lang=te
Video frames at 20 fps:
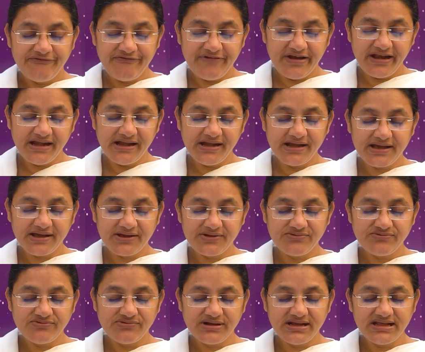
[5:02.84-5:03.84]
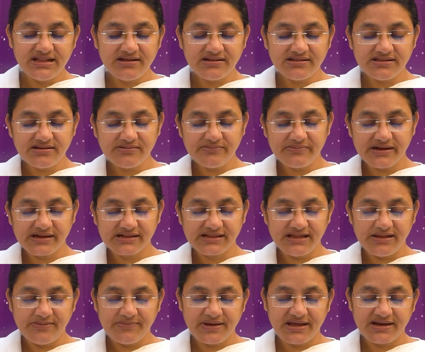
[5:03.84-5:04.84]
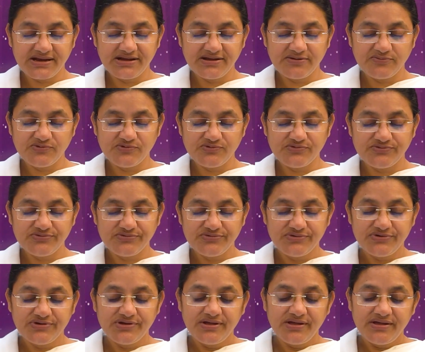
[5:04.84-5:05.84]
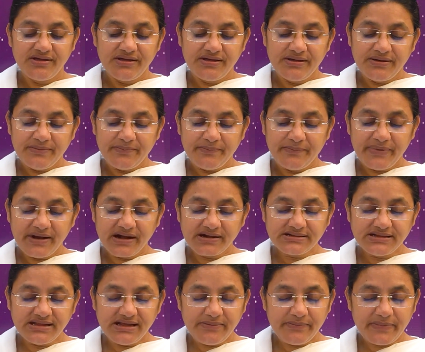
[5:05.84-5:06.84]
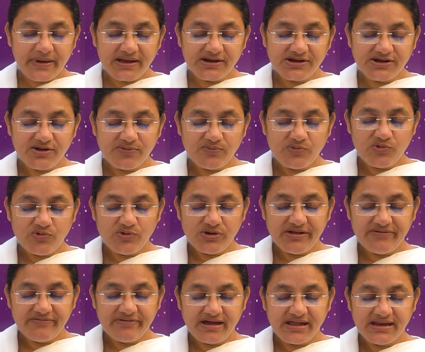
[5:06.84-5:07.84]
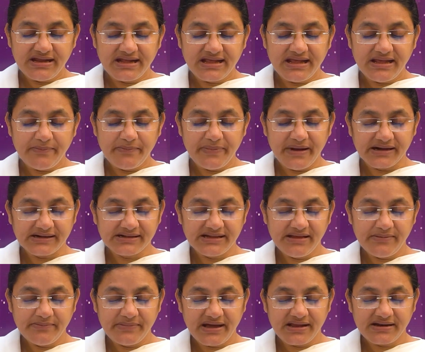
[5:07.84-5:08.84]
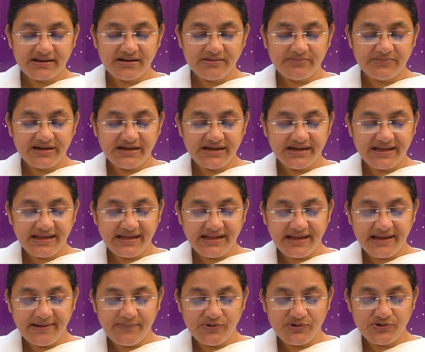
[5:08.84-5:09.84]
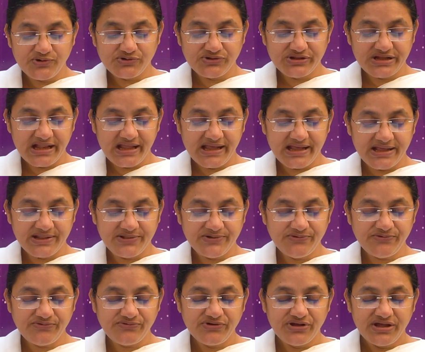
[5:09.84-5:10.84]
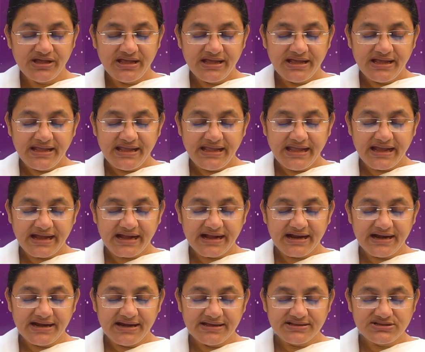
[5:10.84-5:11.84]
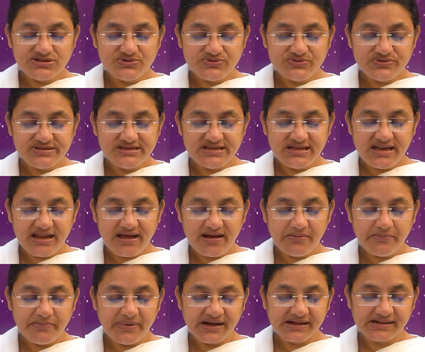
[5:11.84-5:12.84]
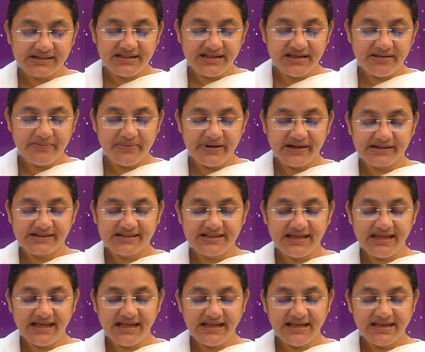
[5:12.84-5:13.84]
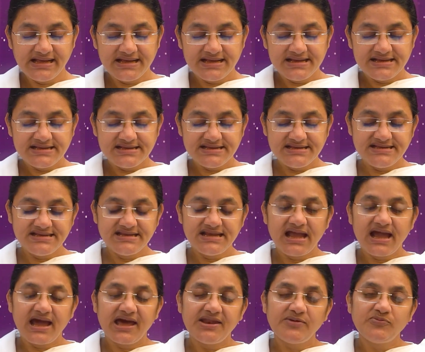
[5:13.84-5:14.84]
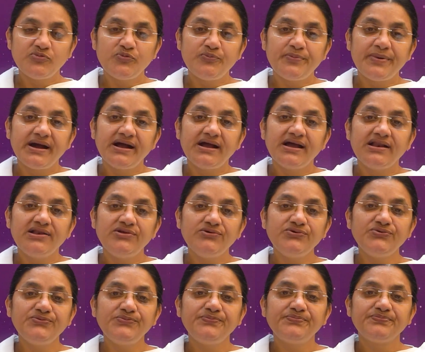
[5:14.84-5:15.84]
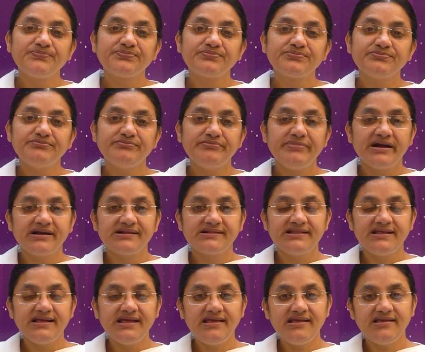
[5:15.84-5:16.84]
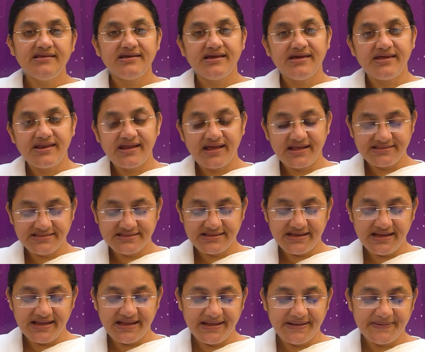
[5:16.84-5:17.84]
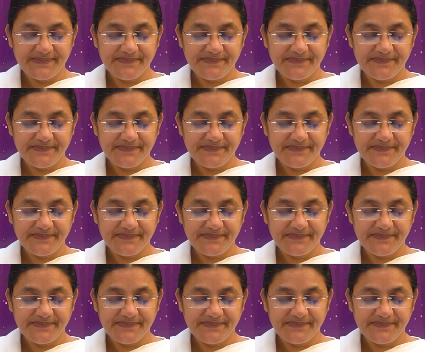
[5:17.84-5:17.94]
వింటారు ఇదంతా భక్తి మార్గము భక్తి మార్గంలోని వారికి భక్తి మార్గం అంటే ఏమిటో తెలియదు ఎక్కడ చూసినా భక్తే భక్తి జ్ఞానము పగలు భక్తి రాత్రి